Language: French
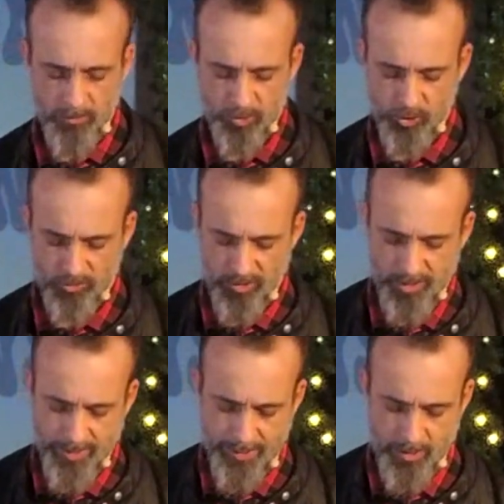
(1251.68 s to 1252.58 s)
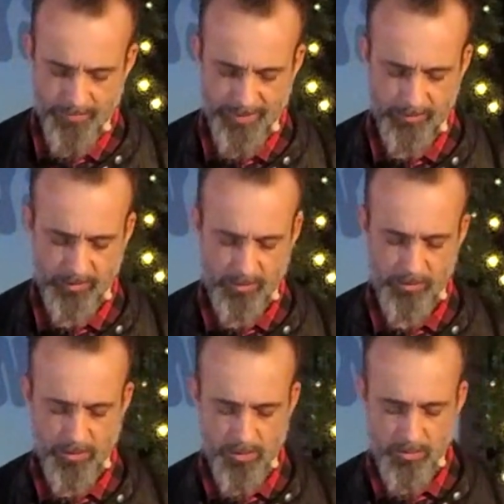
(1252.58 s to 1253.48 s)
Je te reconnais comme étant
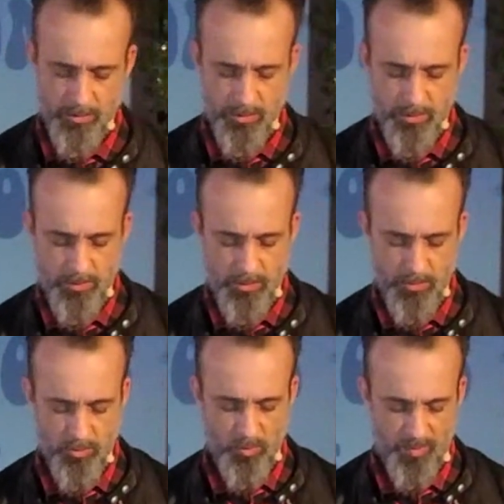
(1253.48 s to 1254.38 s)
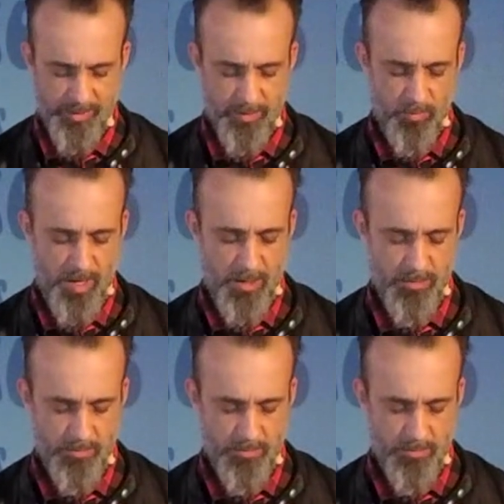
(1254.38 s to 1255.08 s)
le roi des rois.